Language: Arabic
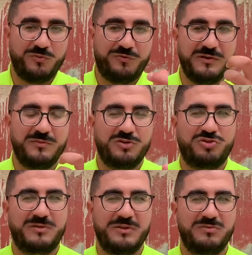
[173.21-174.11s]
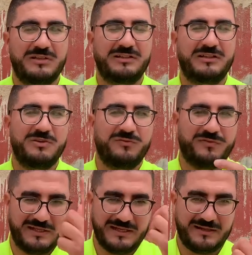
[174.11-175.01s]
فيه 2 مليون 3 مليون في
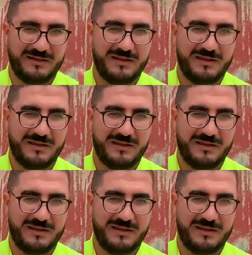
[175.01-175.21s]
النهار